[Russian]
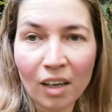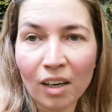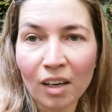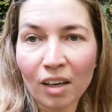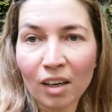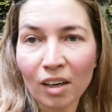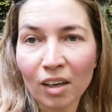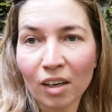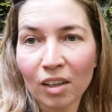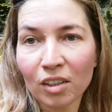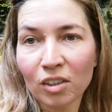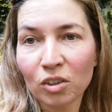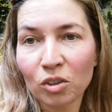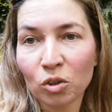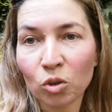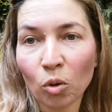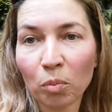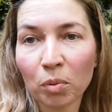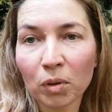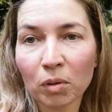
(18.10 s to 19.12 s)
э,
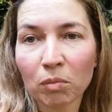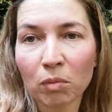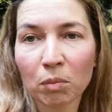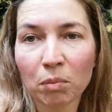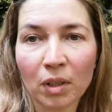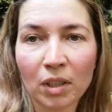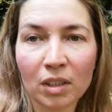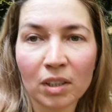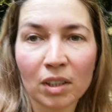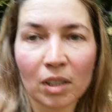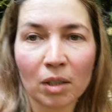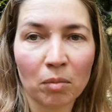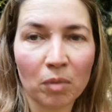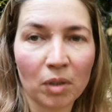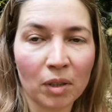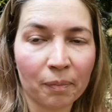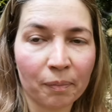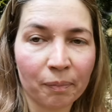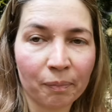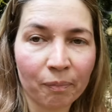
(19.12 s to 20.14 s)
теплыми,
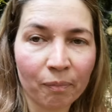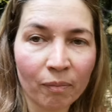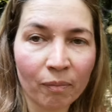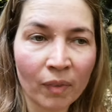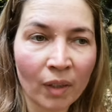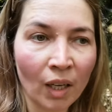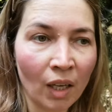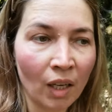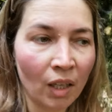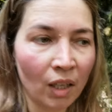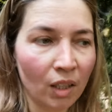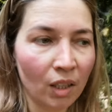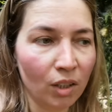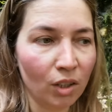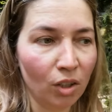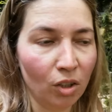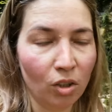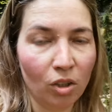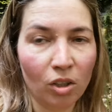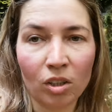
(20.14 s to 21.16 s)
близкими
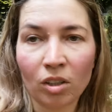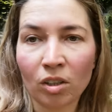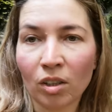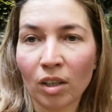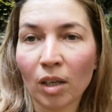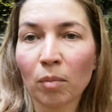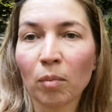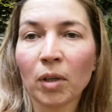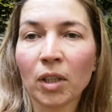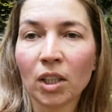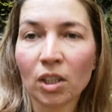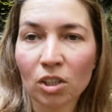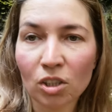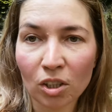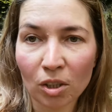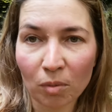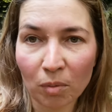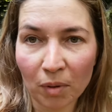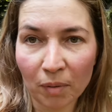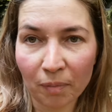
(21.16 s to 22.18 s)
и
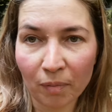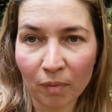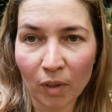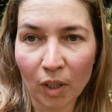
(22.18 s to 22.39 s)
гармоничными.